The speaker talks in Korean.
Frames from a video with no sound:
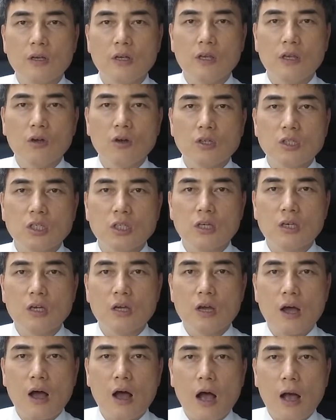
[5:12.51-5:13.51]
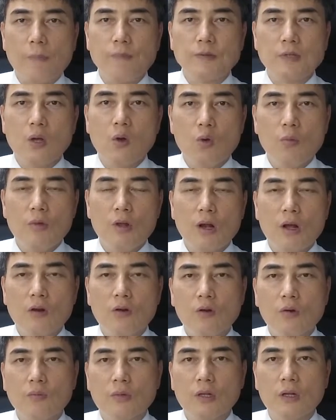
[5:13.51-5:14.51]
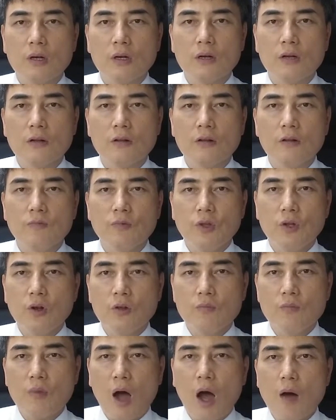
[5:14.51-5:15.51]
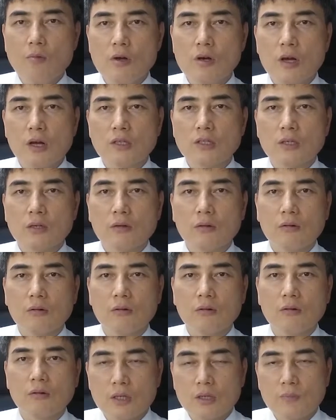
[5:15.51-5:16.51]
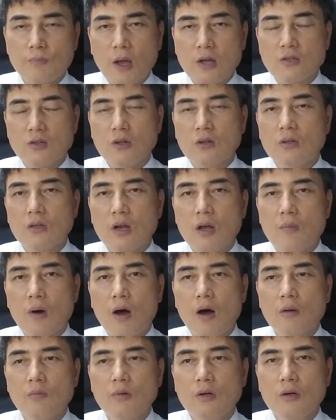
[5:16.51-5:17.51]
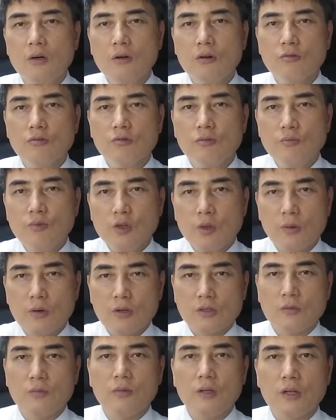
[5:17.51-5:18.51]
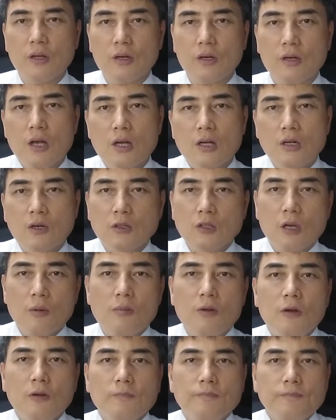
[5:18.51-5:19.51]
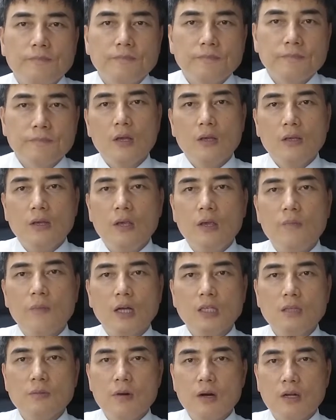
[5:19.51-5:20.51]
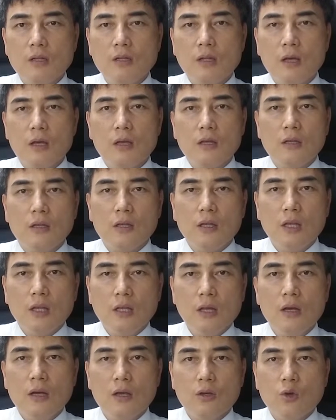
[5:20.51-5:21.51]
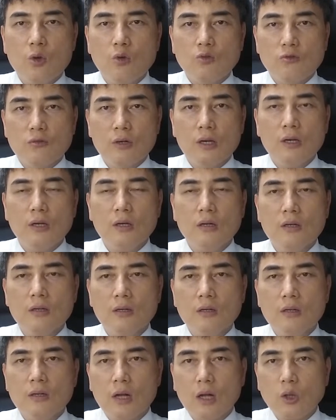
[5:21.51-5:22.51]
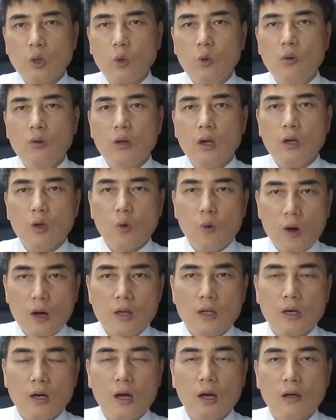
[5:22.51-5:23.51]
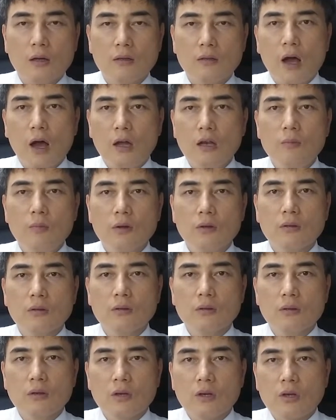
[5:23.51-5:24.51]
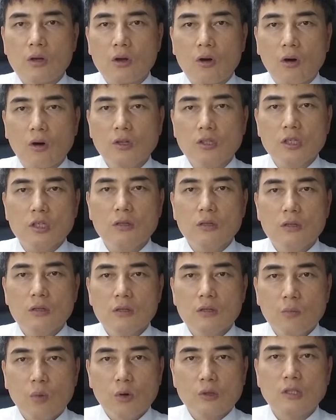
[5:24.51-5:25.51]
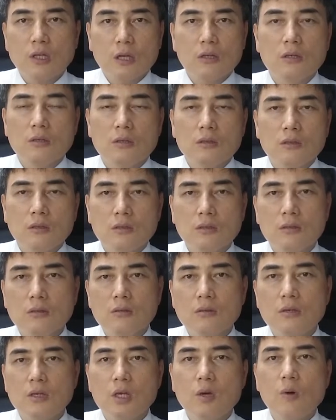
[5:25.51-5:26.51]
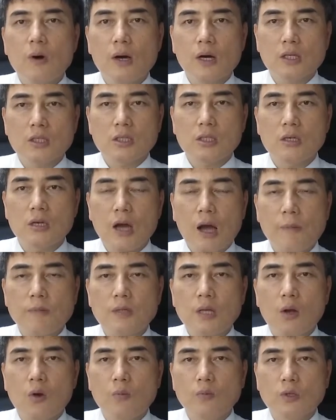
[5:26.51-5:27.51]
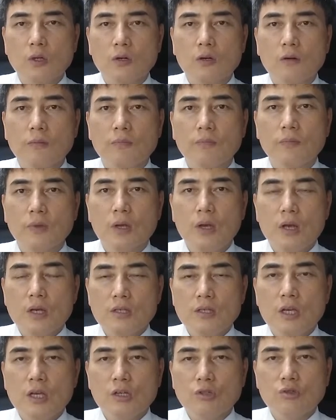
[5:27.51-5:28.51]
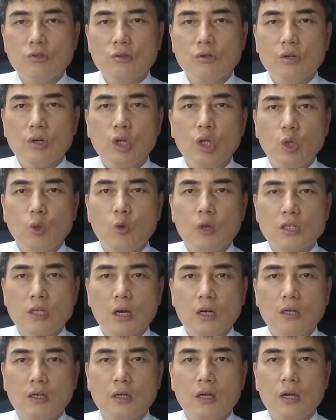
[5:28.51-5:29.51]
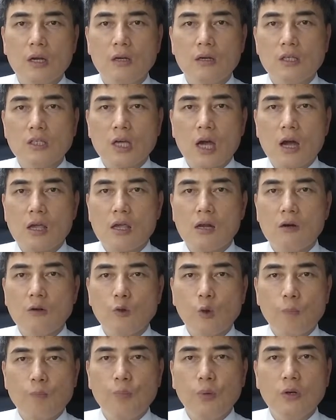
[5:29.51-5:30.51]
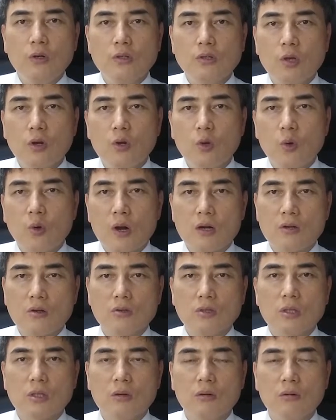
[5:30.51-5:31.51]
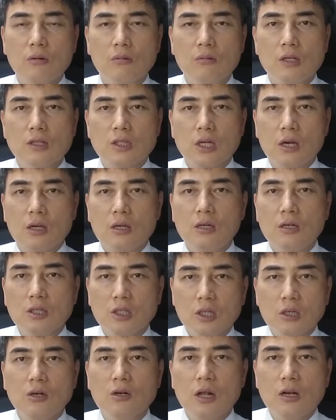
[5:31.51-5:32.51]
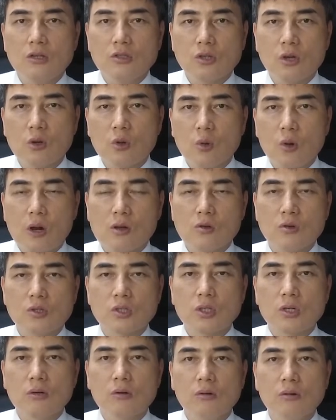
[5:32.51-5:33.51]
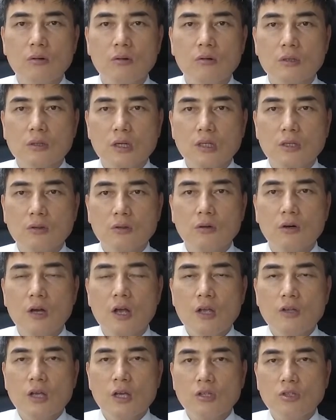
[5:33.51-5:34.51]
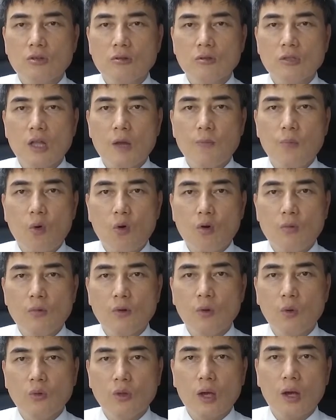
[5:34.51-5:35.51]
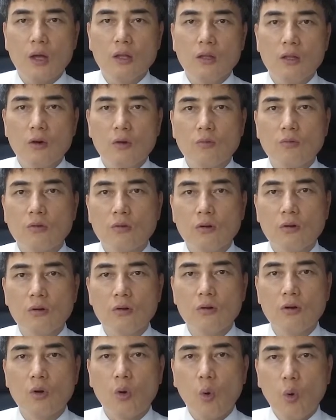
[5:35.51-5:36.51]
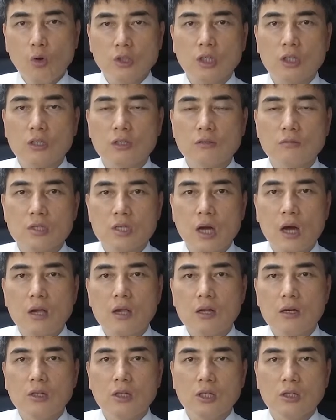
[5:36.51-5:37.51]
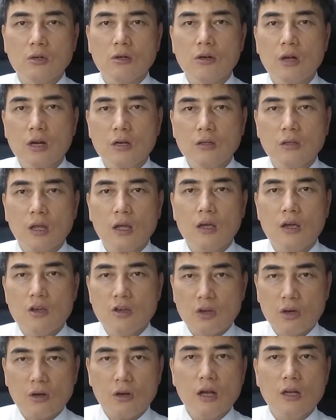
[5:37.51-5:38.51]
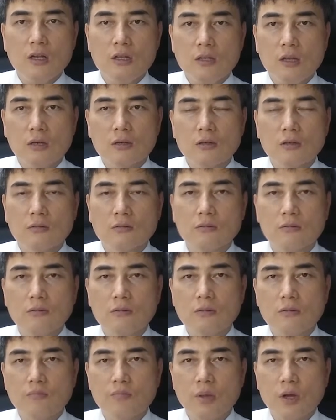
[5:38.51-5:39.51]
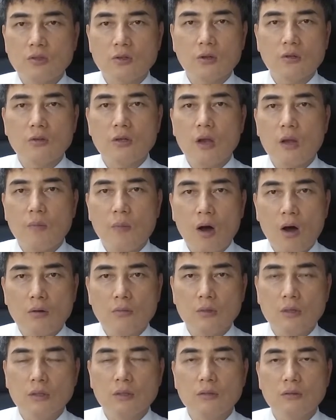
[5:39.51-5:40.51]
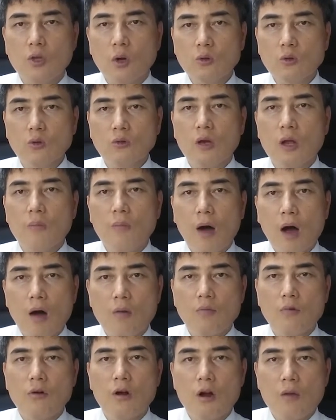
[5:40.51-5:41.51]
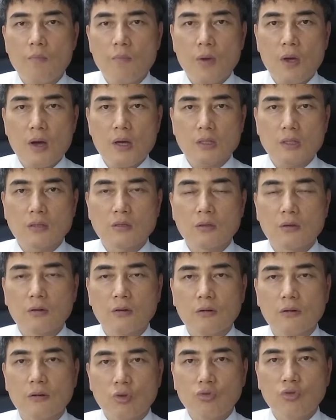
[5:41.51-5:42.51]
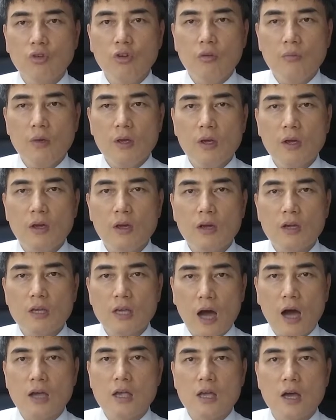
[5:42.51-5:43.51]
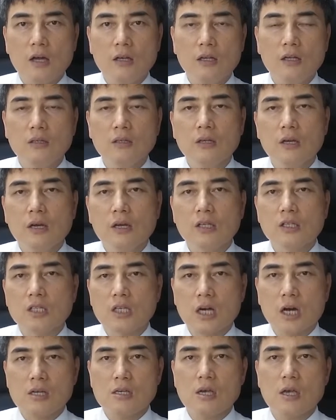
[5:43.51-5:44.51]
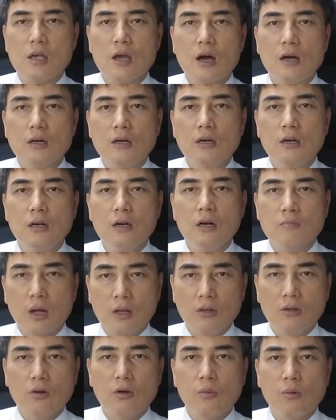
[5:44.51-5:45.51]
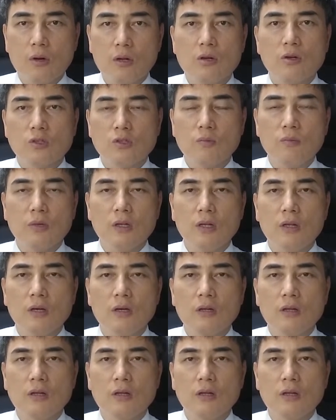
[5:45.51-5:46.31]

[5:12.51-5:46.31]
이것이 압살롬이라는 겁니다. 이런 마음을 가지고 그 백성들의 마음을 훔쳐버렸습니다. 그렇다면 이 마지막 때 이단의 교주나 카톨릭의 교황이나 아니면 거짓 목사들은 이와 같이 압살롬처럼 예수 그리스도의 자리에 자기를 높이는 설교를 할 것이고 자기를 드러내는 설교를 할 것이고 그래서 예수 그리스도의 복음은 온데간데 없고 오직 자기를 드러내는데 혈안이 되어 백성들의 마음을 성도들의 마음을 빼앗아서 주님의 양이 아닌 자기의 양을 만들어 버릴 것입니다.